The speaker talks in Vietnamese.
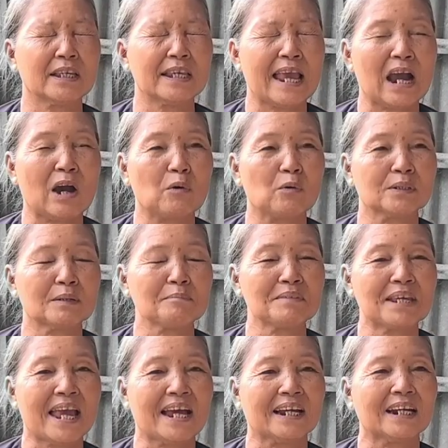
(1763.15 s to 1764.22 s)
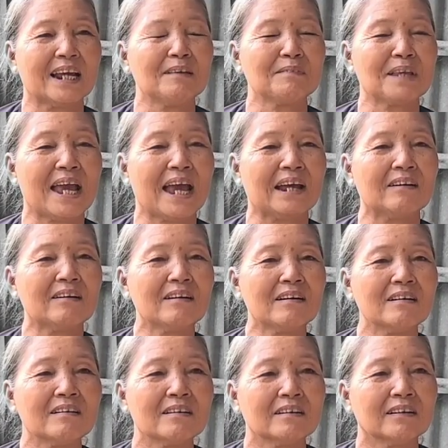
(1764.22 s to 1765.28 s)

thì giàu sắm vàng để nhà đó,